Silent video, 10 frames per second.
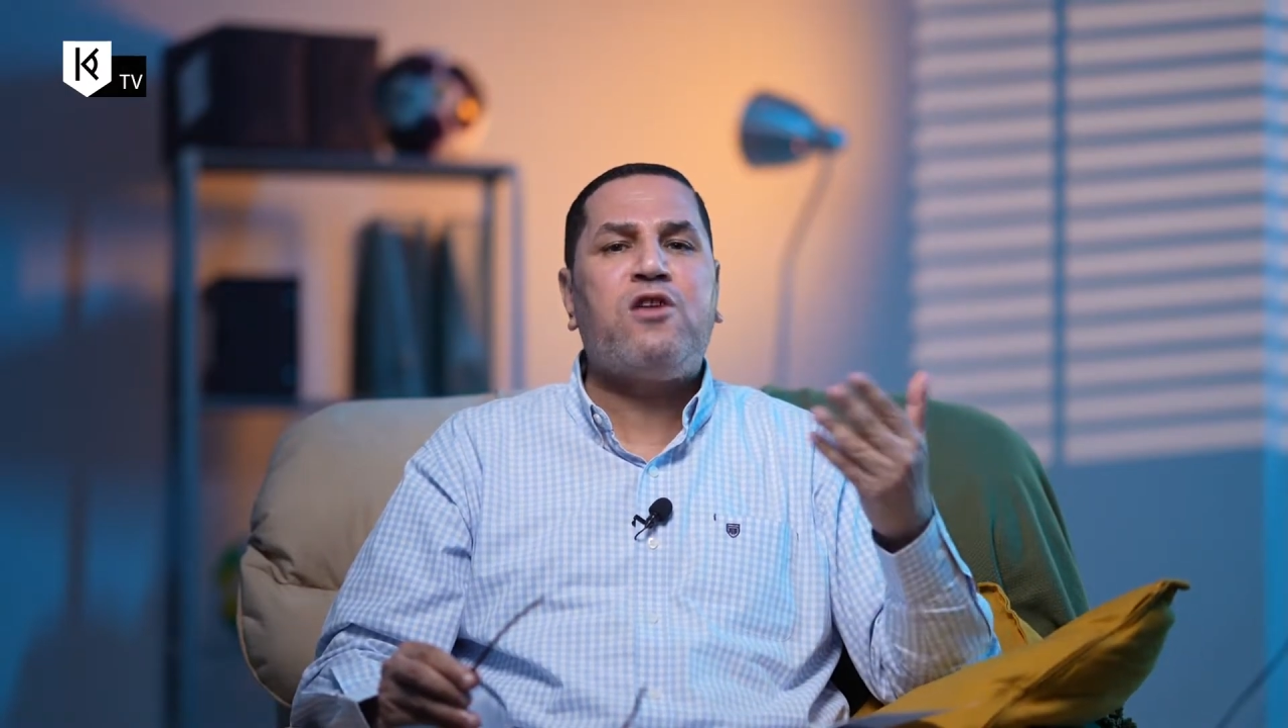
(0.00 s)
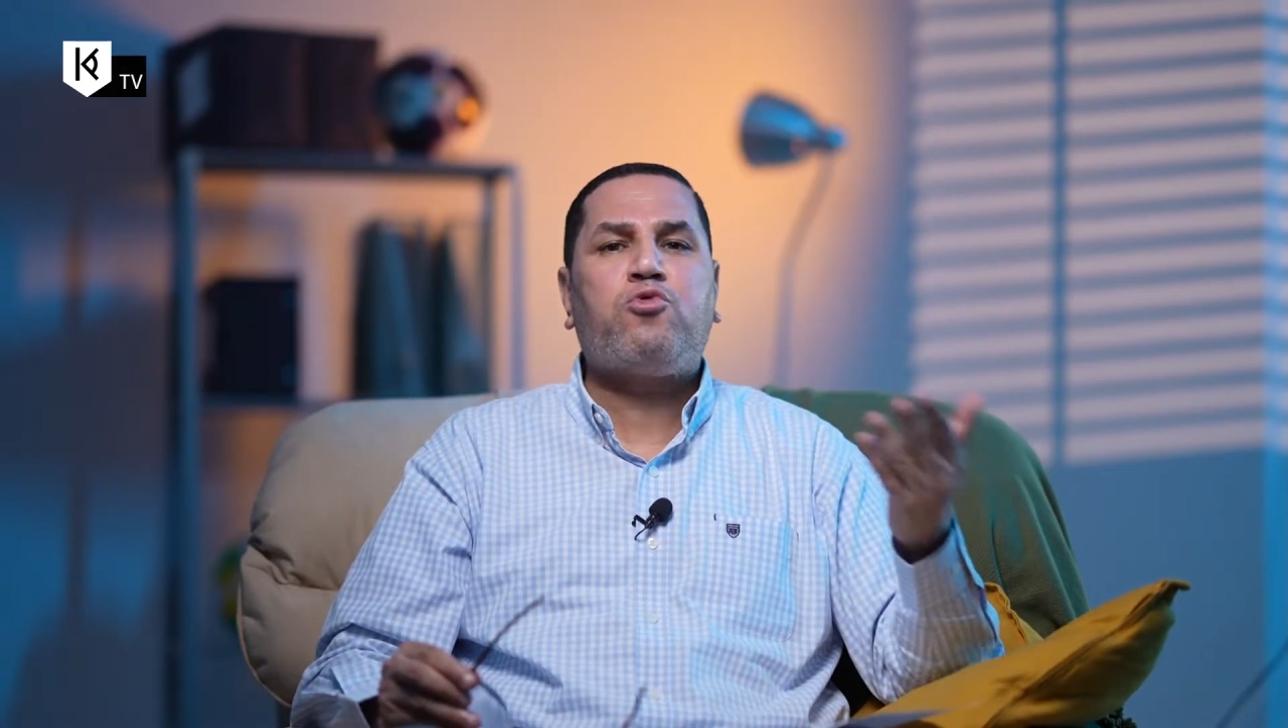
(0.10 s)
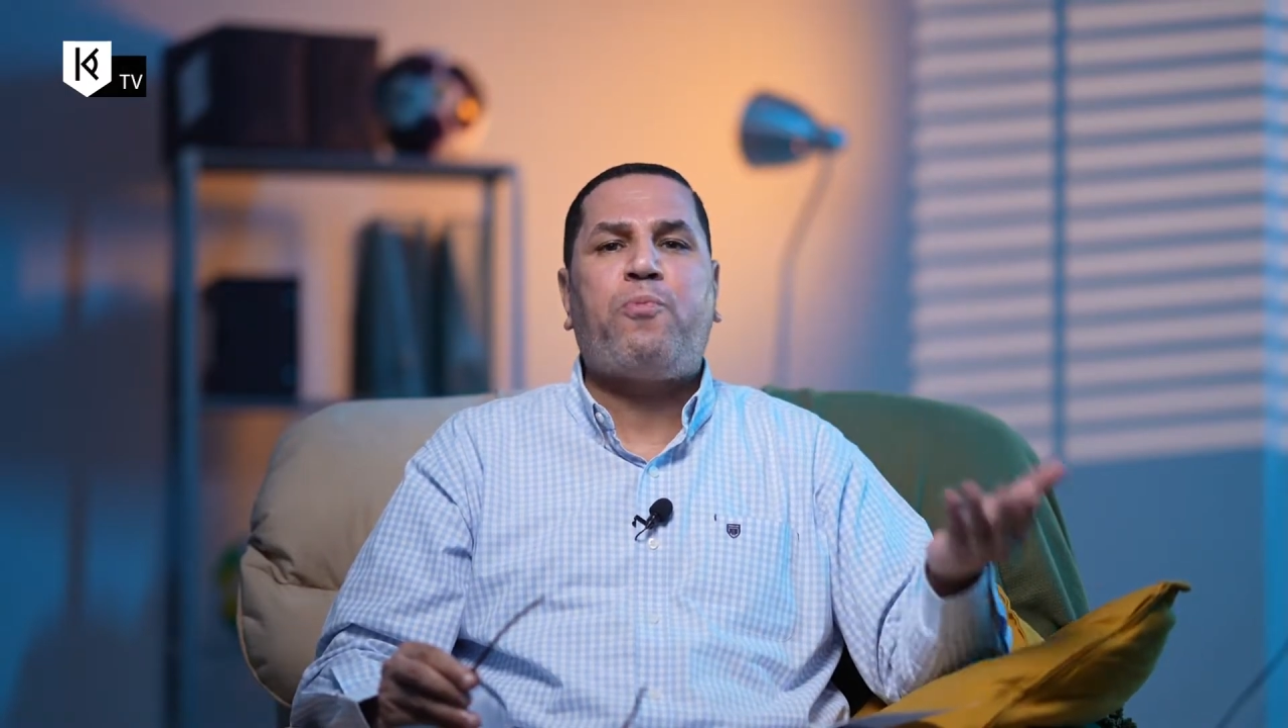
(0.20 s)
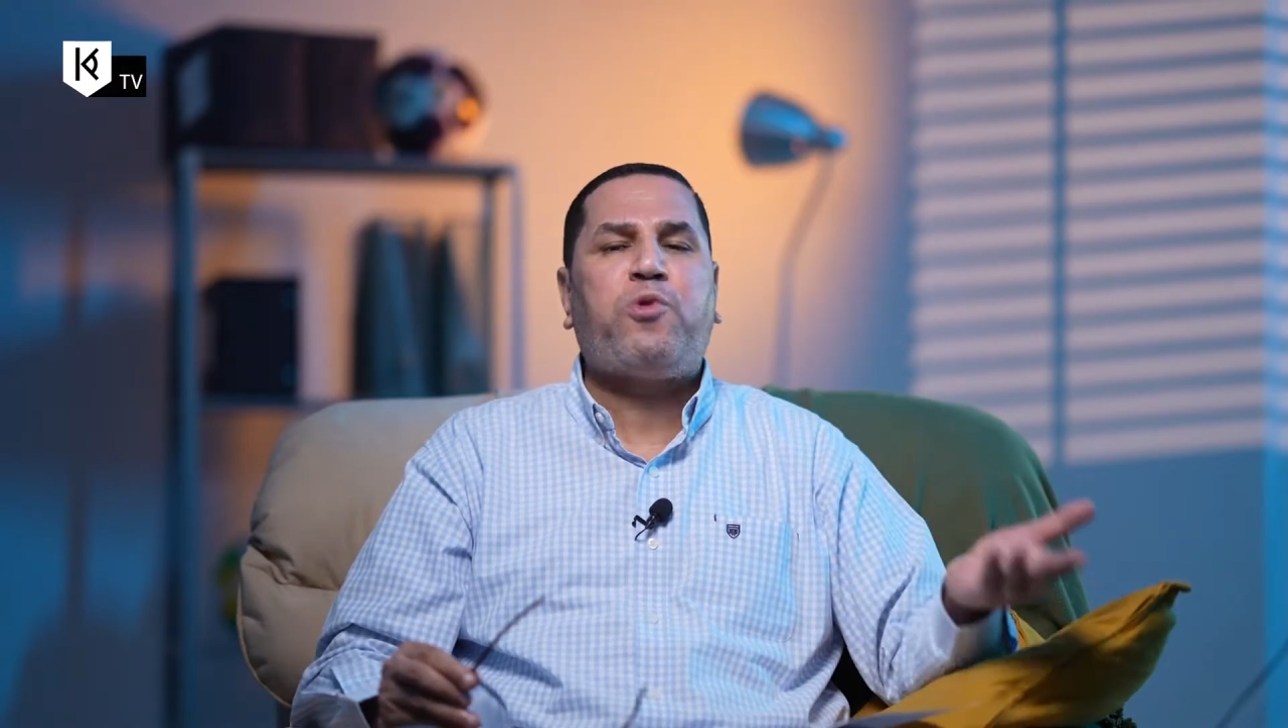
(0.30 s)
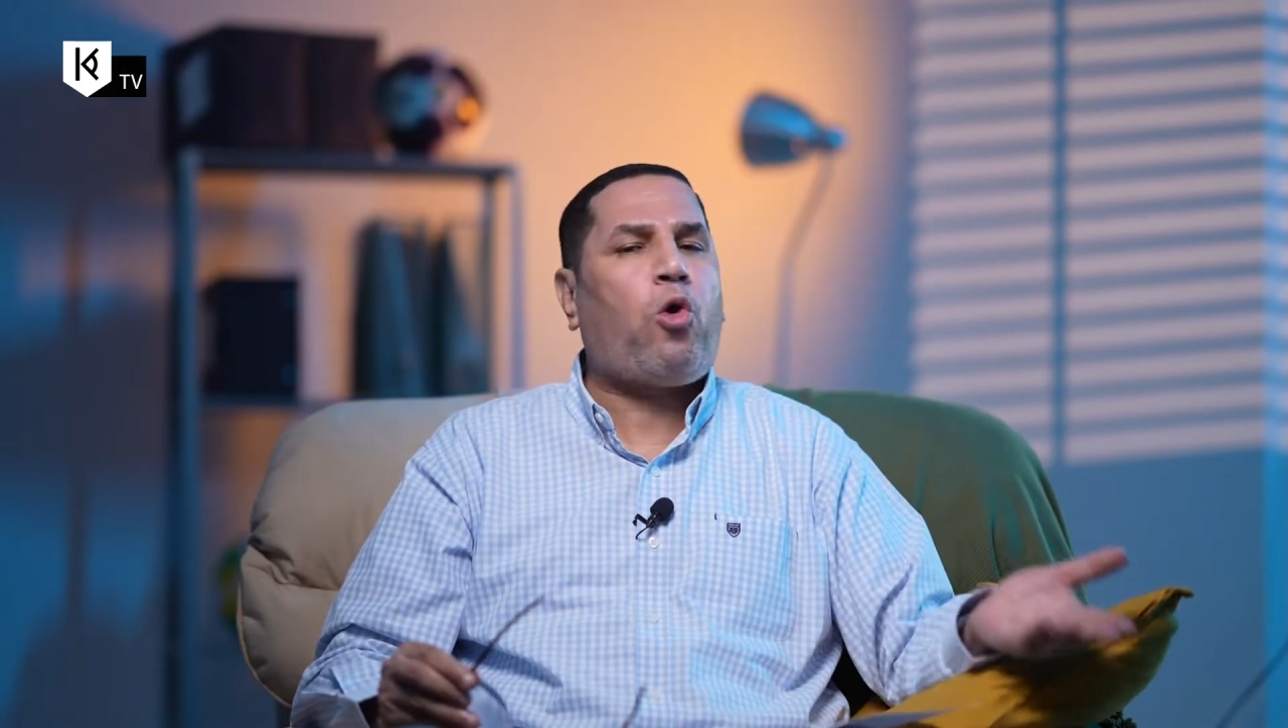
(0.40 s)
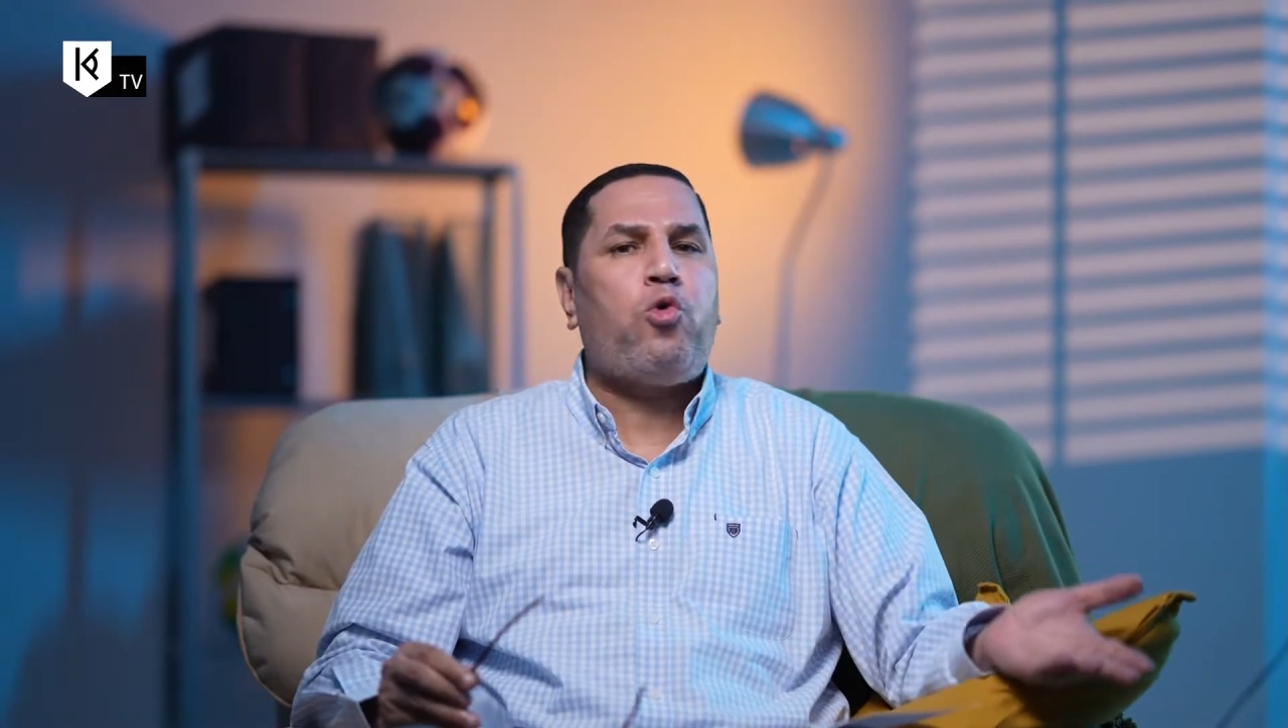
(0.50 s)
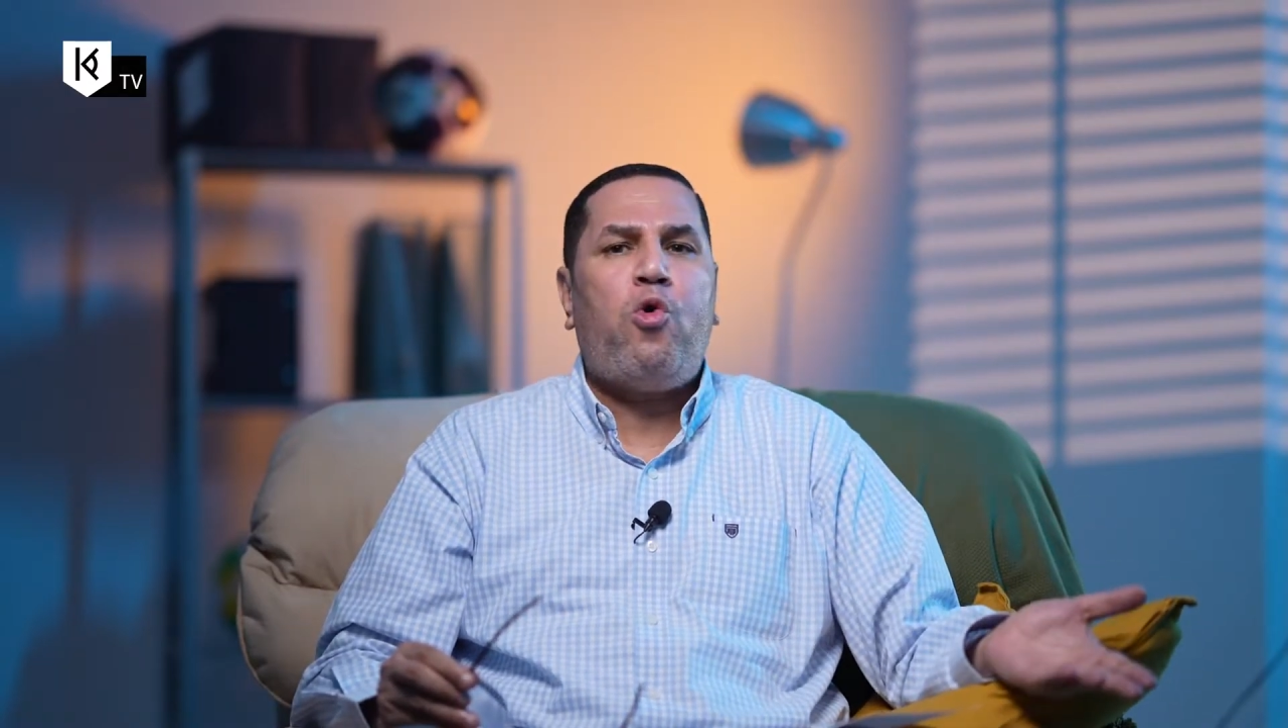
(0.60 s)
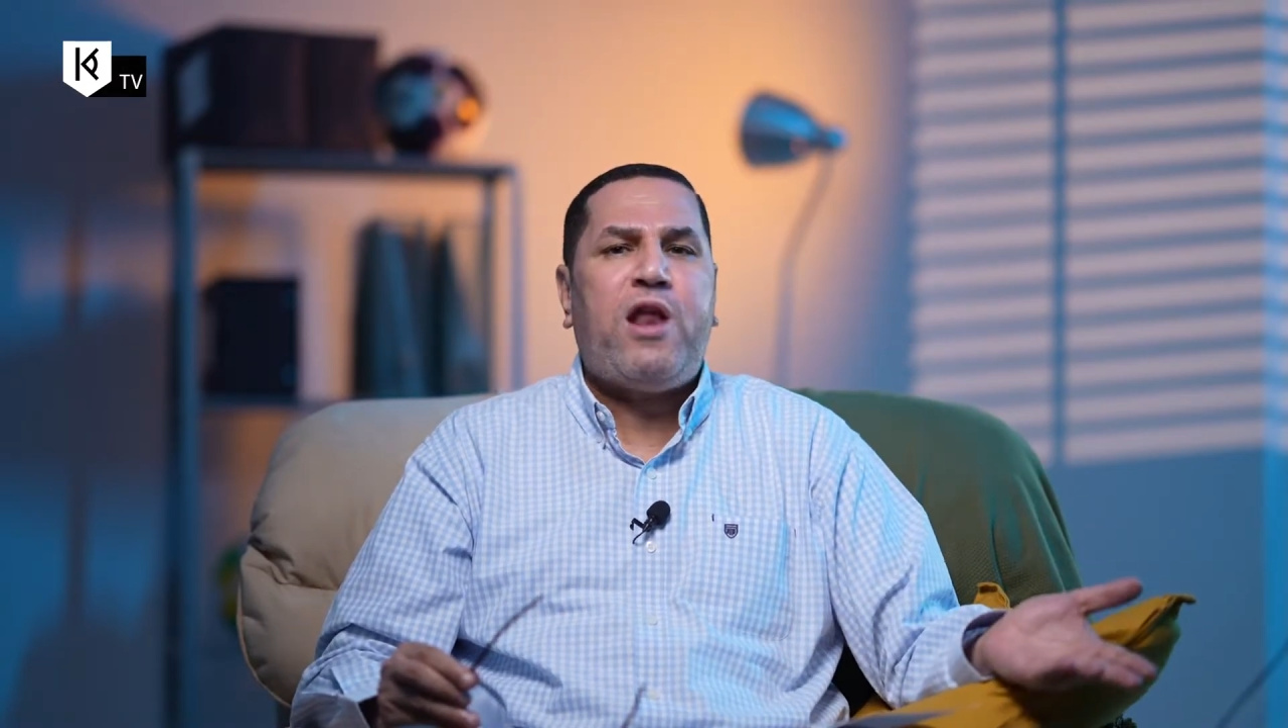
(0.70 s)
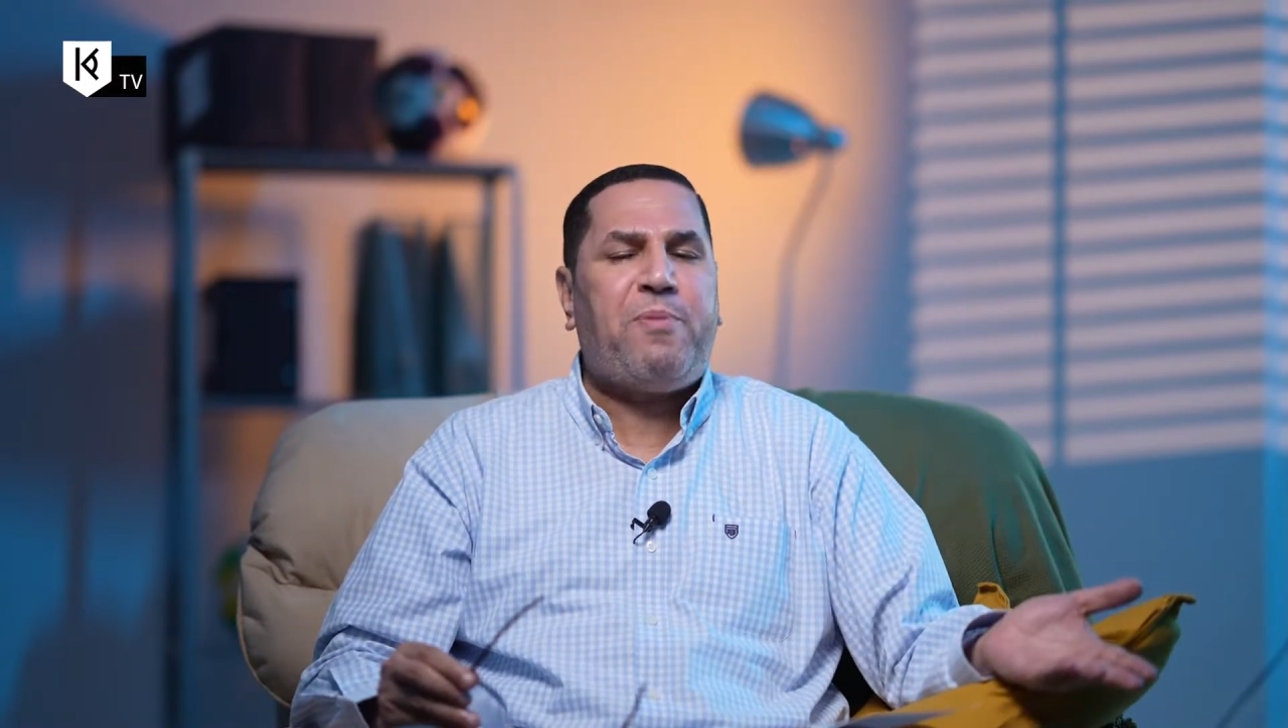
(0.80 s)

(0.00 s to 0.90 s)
انتوا بتقنعونا